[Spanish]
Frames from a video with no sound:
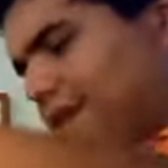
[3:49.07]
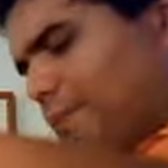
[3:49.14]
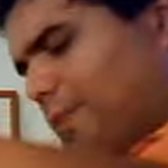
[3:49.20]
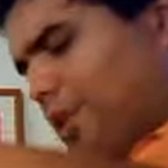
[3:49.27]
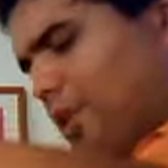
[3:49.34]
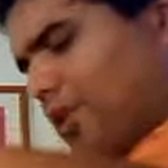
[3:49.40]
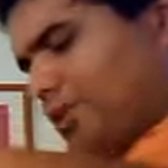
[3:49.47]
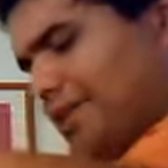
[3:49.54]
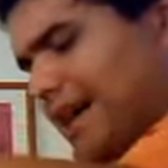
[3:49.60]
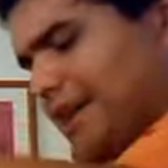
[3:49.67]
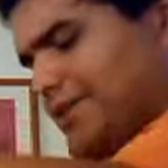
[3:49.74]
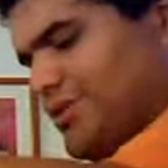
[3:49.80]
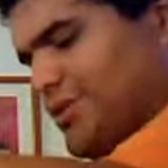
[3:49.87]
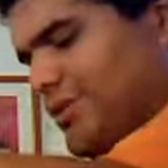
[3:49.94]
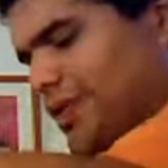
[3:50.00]
Por lo
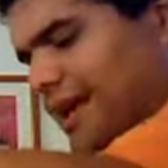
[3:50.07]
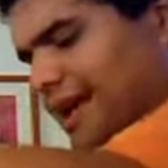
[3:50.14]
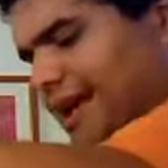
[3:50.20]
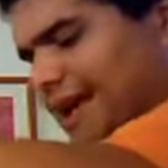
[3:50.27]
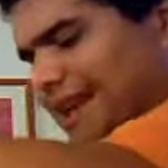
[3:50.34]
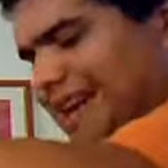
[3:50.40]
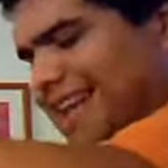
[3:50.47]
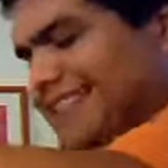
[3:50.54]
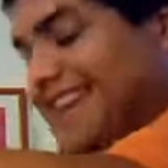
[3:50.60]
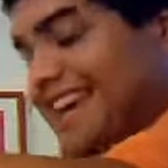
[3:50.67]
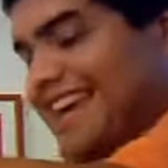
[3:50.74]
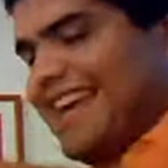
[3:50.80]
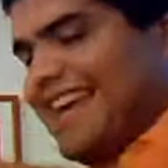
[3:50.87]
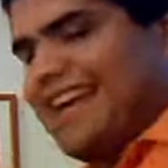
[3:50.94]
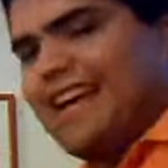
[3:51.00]
tanto, eh, la
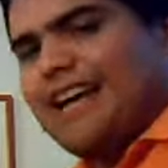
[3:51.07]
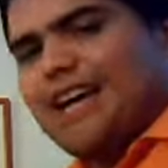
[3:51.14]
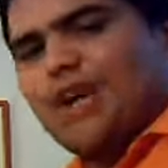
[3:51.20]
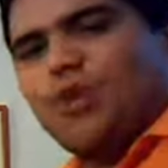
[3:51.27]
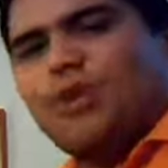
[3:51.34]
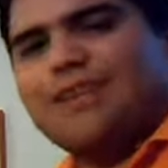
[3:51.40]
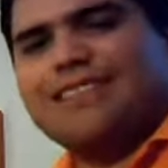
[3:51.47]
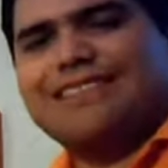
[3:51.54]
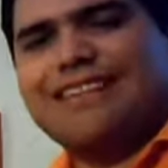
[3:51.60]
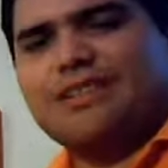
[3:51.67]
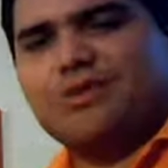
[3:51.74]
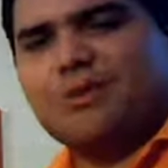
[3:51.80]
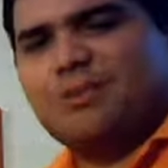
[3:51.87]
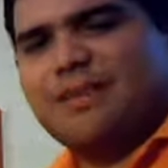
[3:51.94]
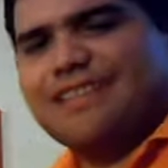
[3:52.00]
tarea no es
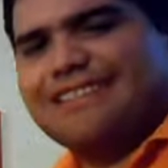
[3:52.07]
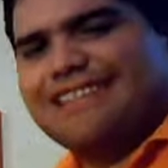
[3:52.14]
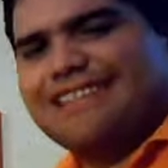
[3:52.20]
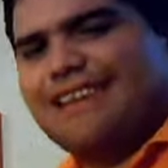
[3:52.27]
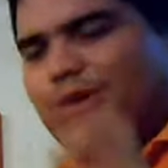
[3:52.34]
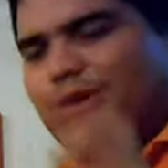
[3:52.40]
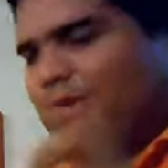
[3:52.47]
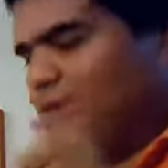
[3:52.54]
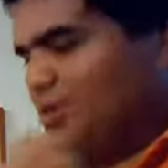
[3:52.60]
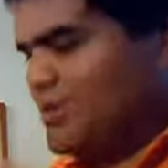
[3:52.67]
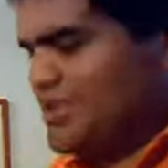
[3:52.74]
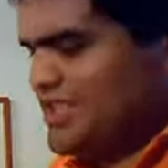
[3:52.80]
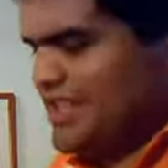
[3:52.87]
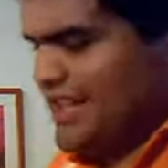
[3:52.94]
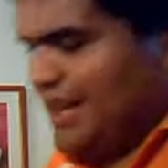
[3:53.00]
tanto pensar, bueno, un
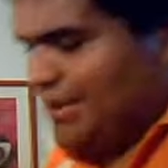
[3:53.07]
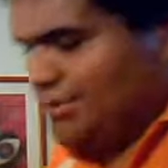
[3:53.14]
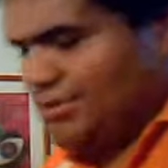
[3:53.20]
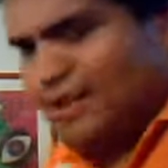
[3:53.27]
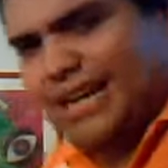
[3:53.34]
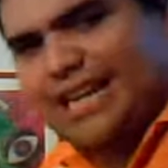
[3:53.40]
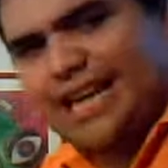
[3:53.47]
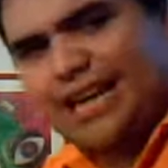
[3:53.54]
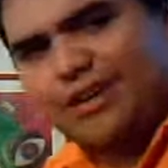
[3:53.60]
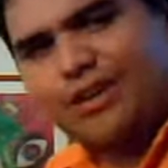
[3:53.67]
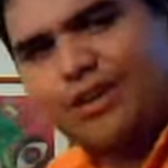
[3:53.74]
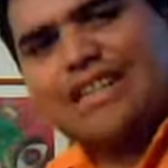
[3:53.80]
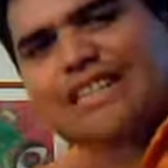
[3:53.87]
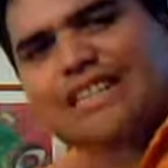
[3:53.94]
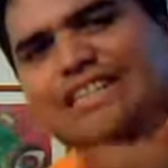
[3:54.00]
Shira
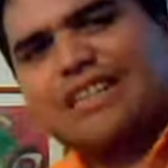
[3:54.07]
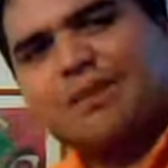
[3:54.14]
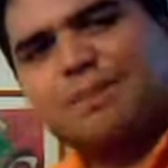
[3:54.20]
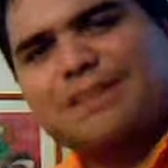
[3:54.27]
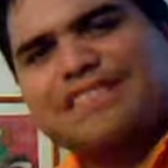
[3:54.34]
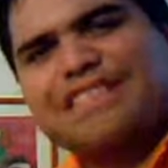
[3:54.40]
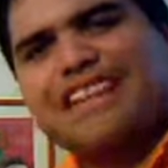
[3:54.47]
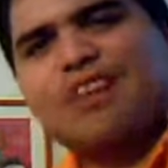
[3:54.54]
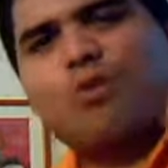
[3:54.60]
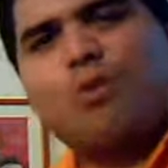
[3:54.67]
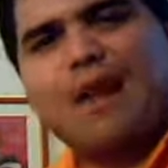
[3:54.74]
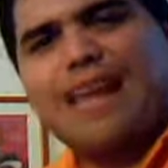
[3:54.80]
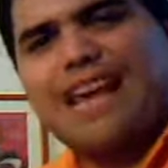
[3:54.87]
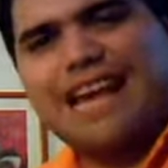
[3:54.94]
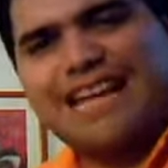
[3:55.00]
australiano, sino pensar
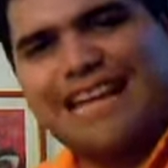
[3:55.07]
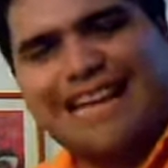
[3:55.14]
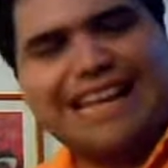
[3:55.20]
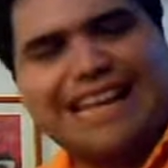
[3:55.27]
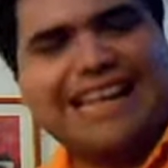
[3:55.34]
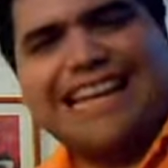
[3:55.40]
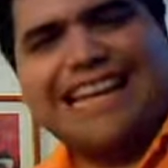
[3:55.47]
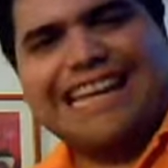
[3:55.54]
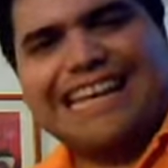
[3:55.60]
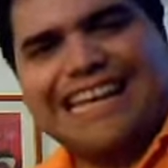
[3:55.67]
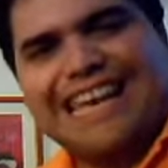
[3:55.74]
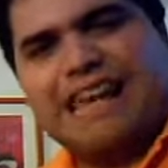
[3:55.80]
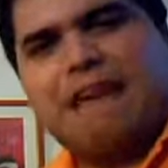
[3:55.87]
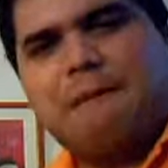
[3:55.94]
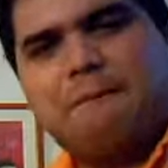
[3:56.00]
cuál es aquel
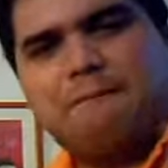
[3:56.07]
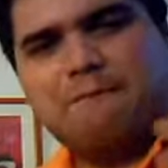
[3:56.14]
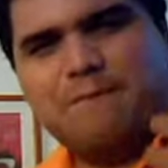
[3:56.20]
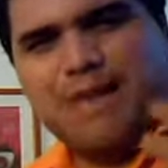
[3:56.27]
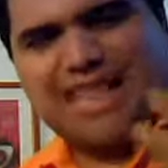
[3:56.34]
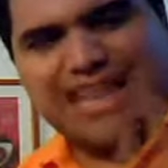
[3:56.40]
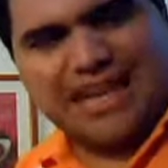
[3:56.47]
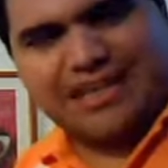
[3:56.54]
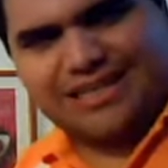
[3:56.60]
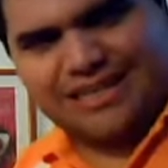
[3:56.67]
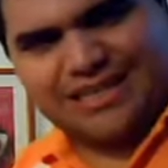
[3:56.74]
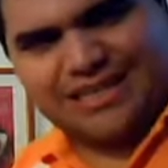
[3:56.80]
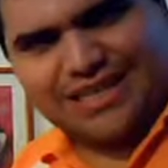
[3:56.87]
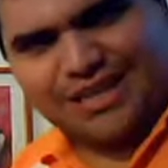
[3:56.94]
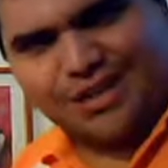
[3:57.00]
que me da las
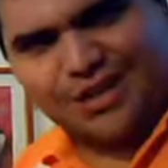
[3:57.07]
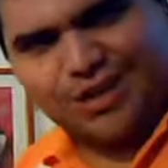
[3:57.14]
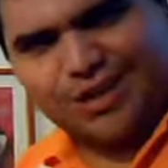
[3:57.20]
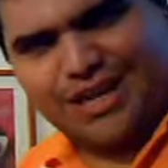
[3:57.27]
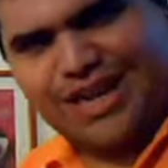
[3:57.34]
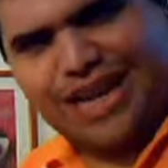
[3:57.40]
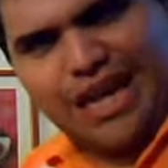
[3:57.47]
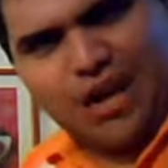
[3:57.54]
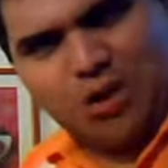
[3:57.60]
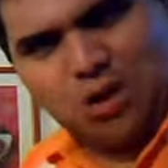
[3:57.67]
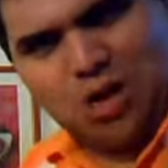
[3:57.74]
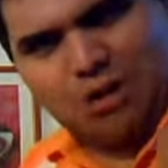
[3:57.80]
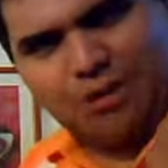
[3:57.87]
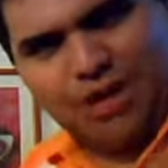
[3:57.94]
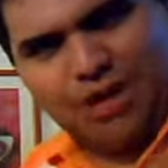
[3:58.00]
sensaciones
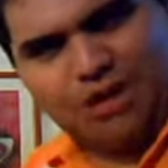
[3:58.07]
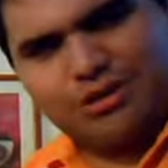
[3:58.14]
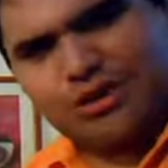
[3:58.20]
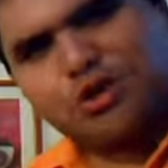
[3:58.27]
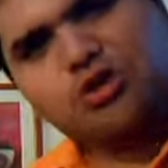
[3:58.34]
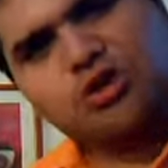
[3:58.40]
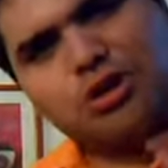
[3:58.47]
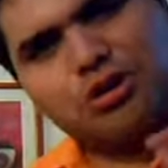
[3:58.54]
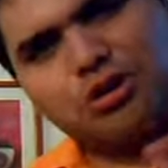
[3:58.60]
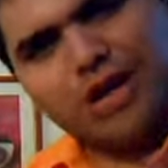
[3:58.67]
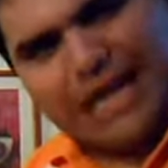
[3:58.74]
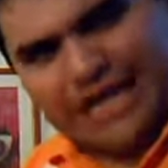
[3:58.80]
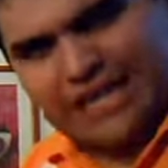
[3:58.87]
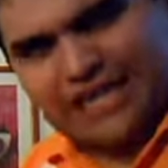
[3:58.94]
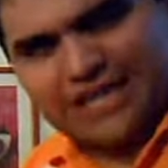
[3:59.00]
con las cuales yo asocio los
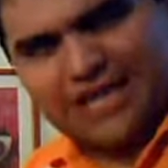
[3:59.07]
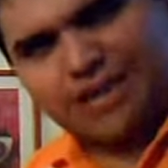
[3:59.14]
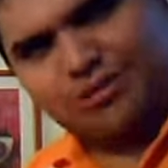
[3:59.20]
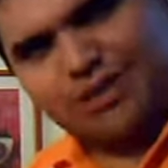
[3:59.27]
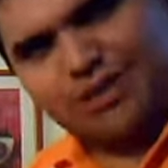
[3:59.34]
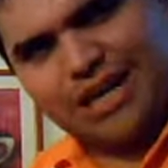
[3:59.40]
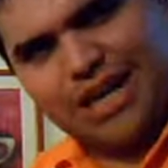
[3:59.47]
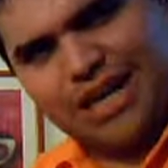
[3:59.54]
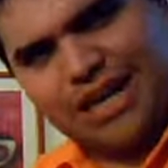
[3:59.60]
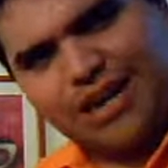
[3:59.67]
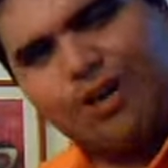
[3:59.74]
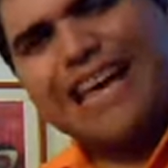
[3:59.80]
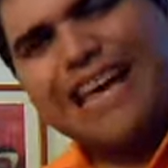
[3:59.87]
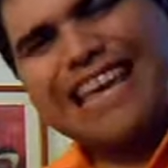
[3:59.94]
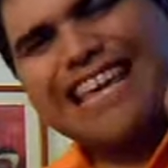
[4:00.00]
grandes Shira
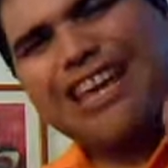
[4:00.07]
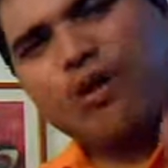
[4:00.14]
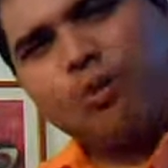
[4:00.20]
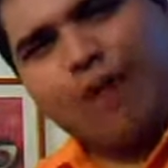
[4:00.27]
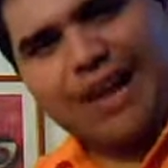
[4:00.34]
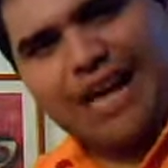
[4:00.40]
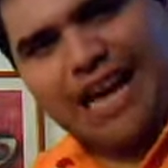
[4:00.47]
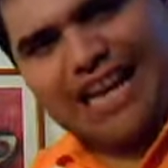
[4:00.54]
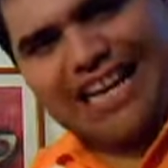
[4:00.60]
australianos y cuál es